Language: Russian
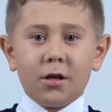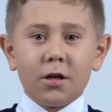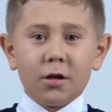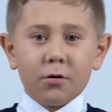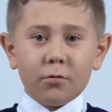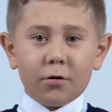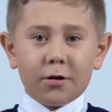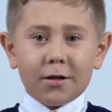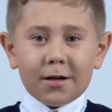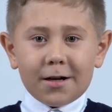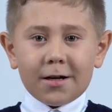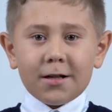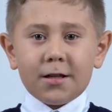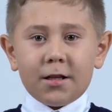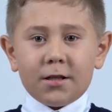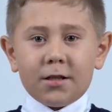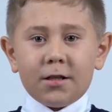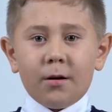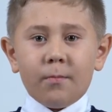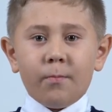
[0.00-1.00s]
И вот
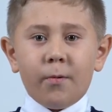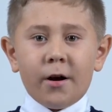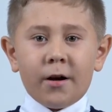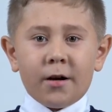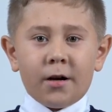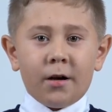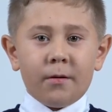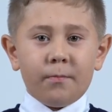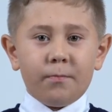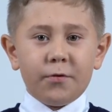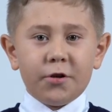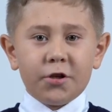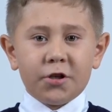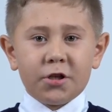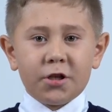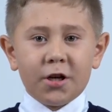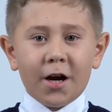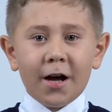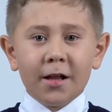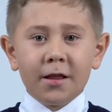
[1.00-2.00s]
когда собака
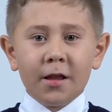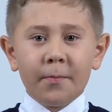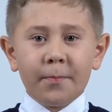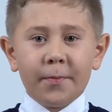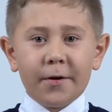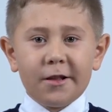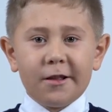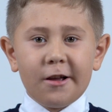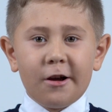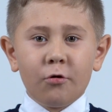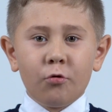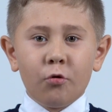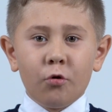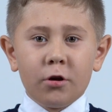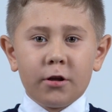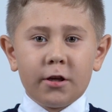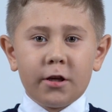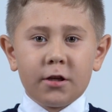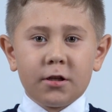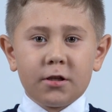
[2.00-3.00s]
бежала по
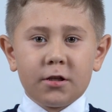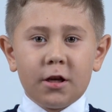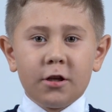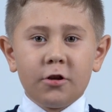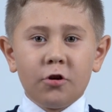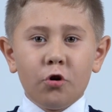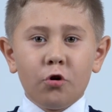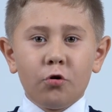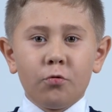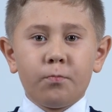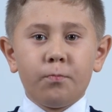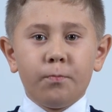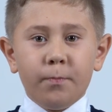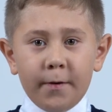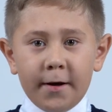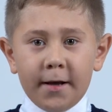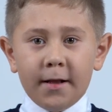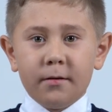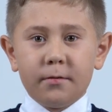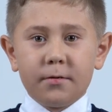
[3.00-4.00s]
дороге, за нею
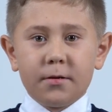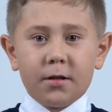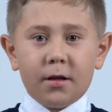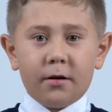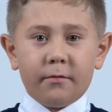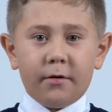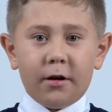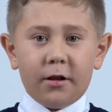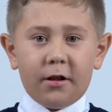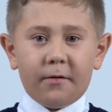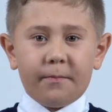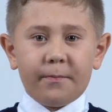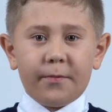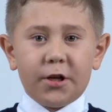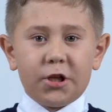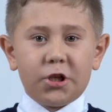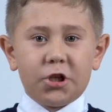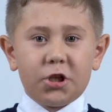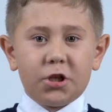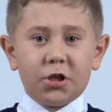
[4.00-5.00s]
пыль вставала
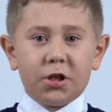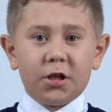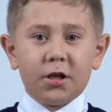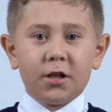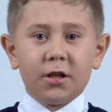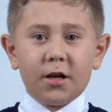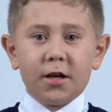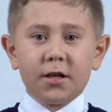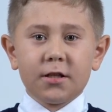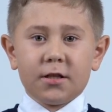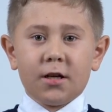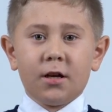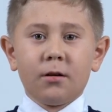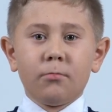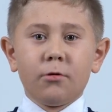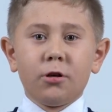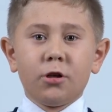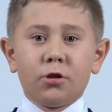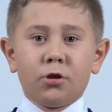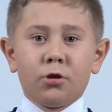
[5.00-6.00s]
почти до
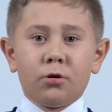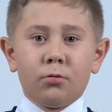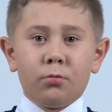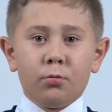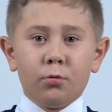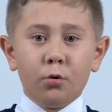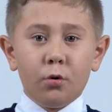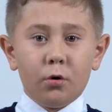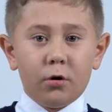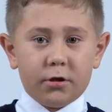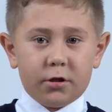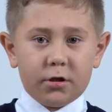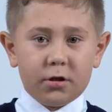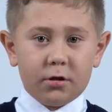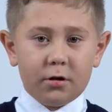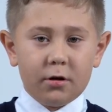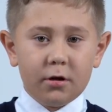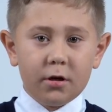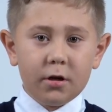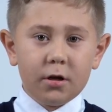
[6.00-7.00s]
самых
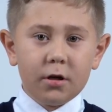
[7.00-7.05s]
звезд.